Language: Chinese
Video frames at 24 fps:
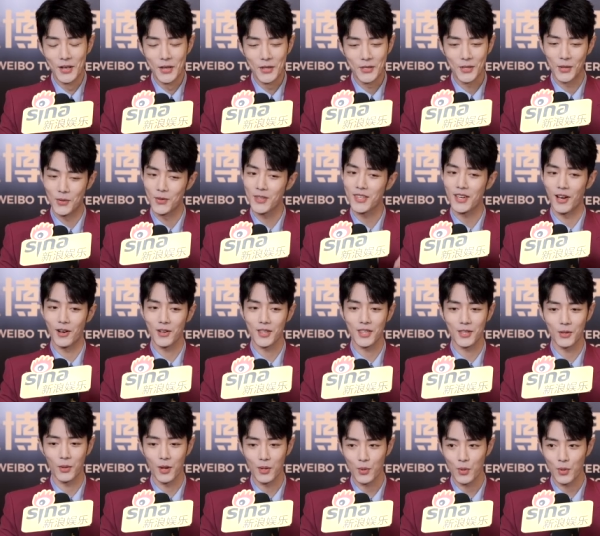从小
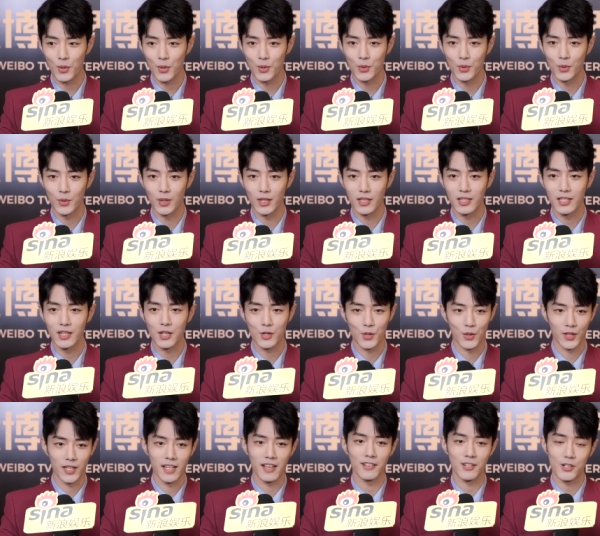喜欢去做各
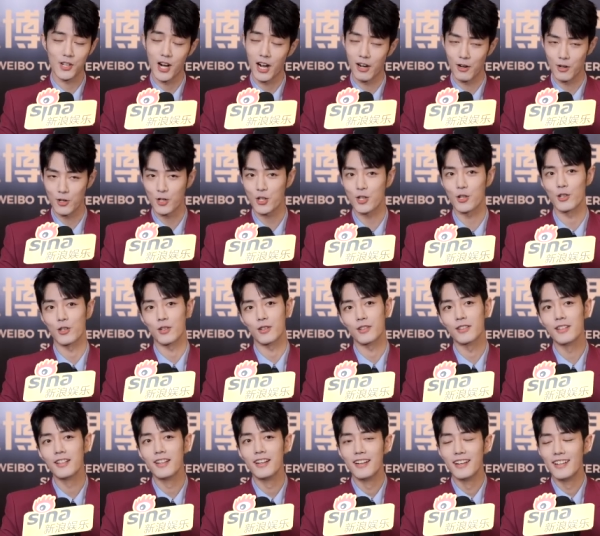种各样的尝试。
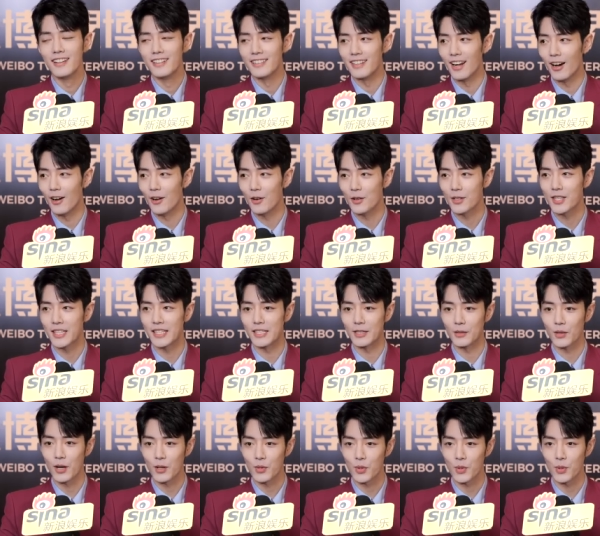然后喜
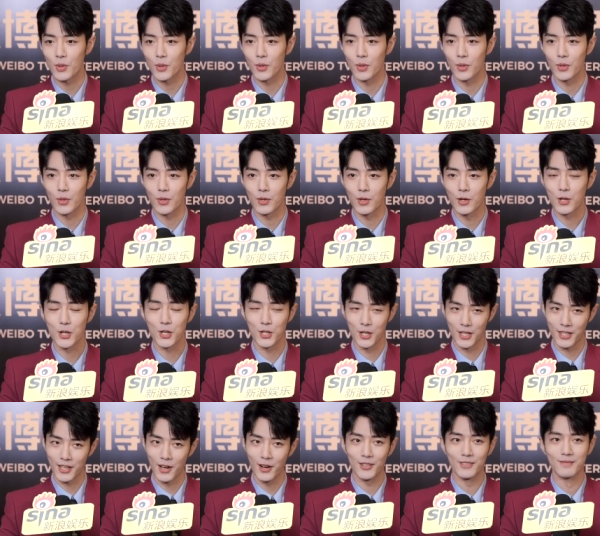欢去社
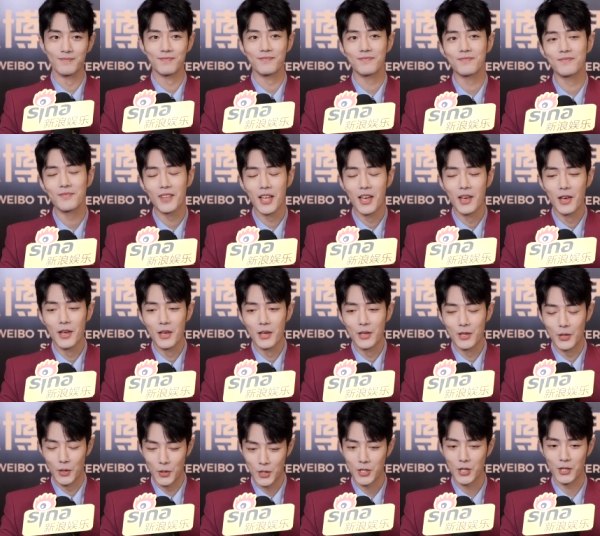交，
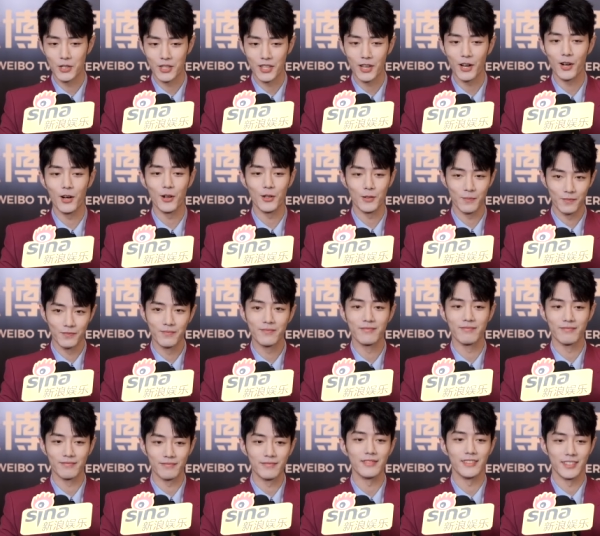有社交，
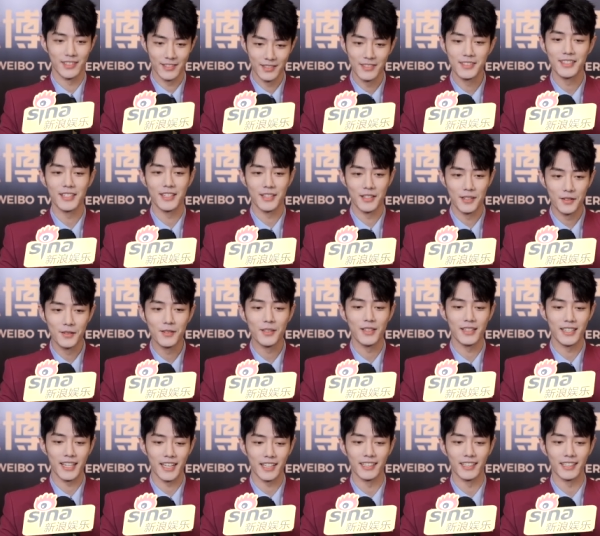
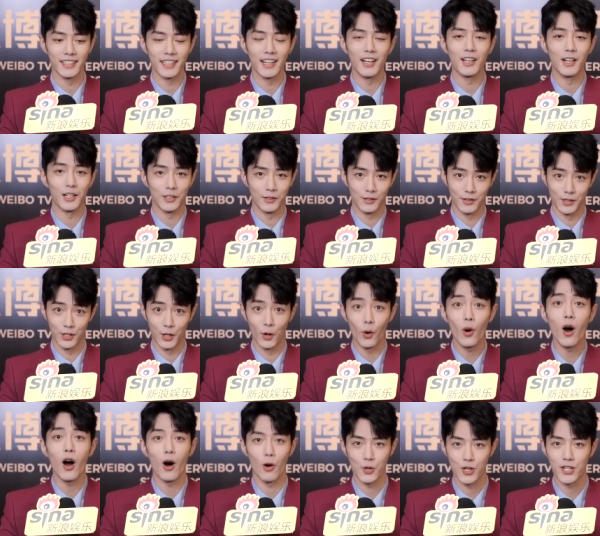那个
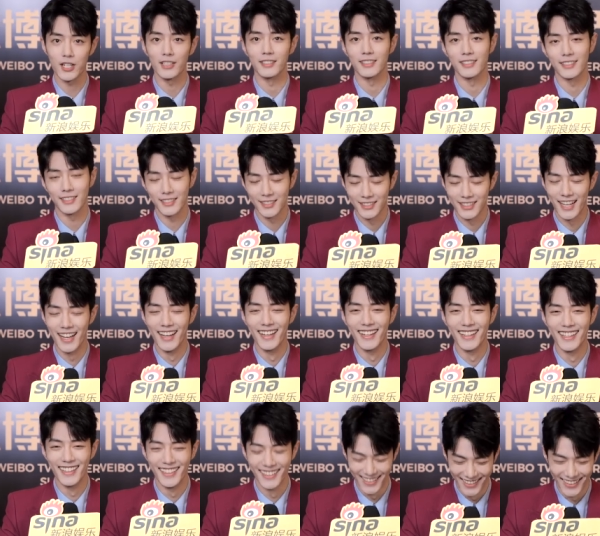牛好症，
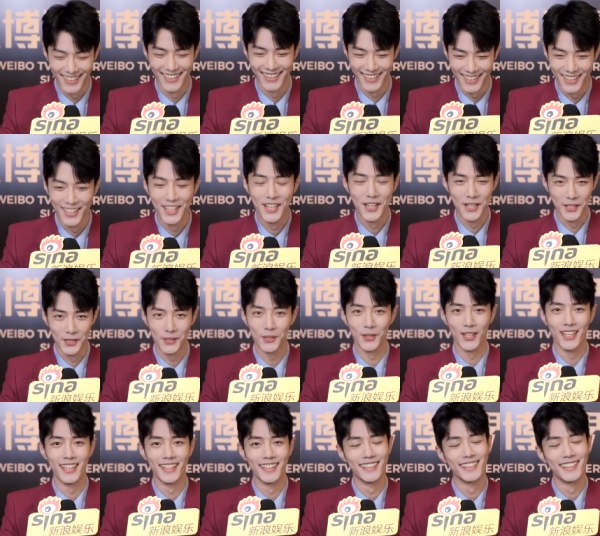对。